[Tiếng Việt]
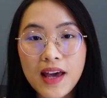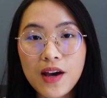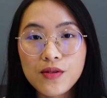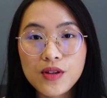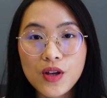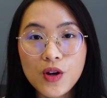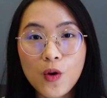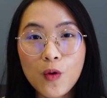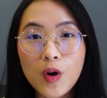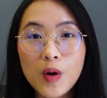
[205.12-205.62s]
theo
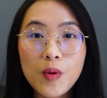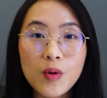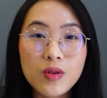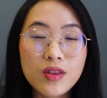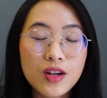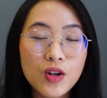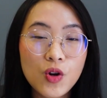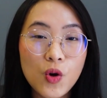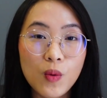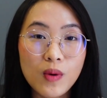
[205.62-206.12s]
thì cũng có một
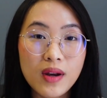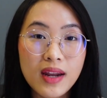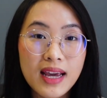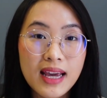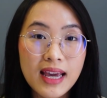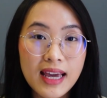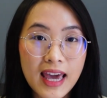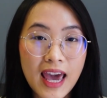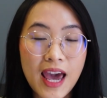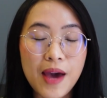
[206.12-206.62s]
tin đồn
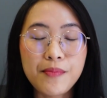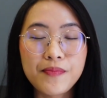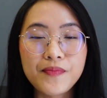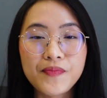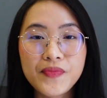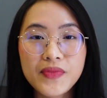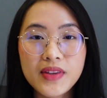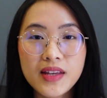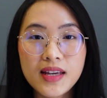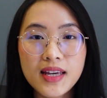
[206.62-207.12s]
đi kèm
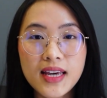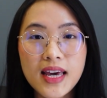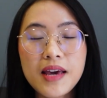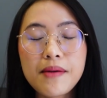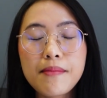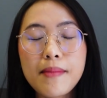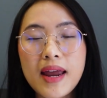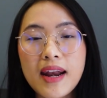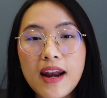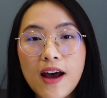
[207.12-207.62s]

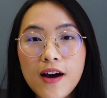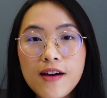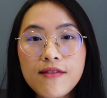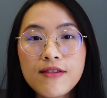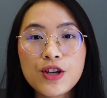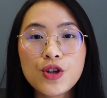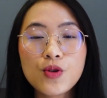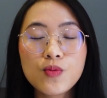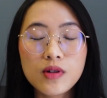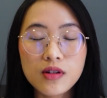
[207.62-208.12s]
khi mà nói
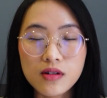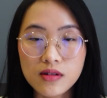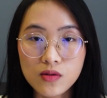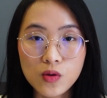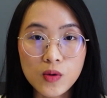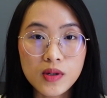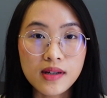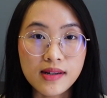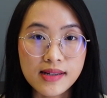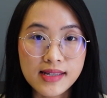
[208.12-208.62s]
về dung lượng
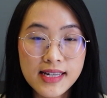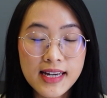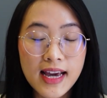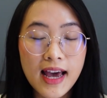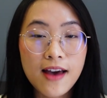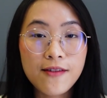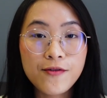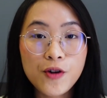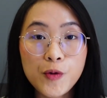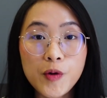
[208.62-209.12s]
của những chiếc
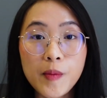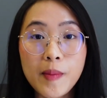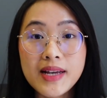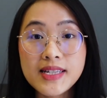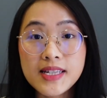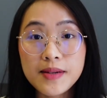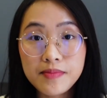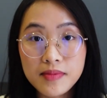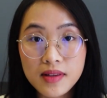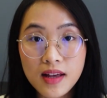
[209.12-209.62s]
iPhone 13
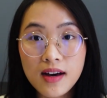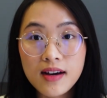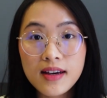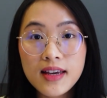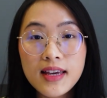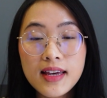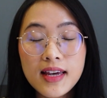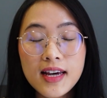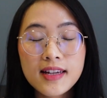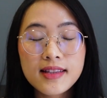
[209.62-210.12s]
sắp
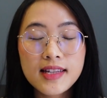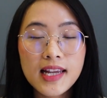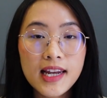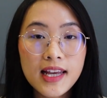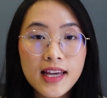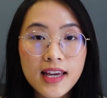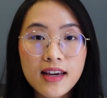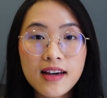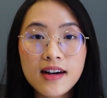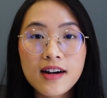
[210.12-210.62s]
tới, thì
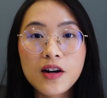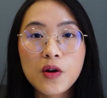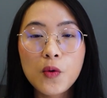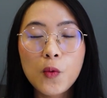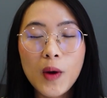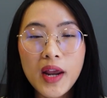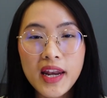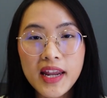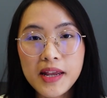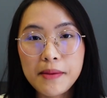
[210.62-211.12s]
leaker
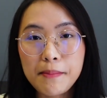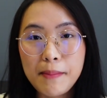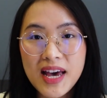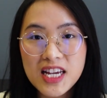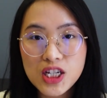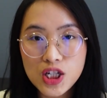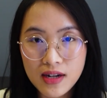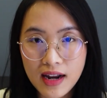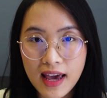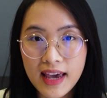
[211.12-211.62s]
Wayne
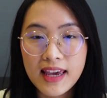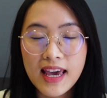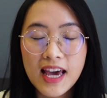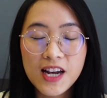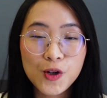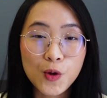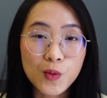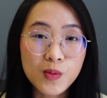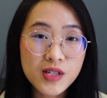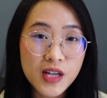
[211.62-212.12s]
Batch này
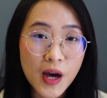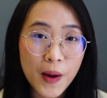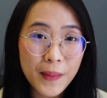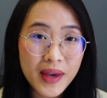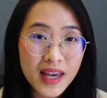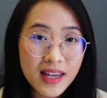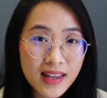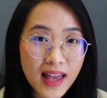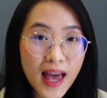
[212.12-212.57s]
anh cũng cho biết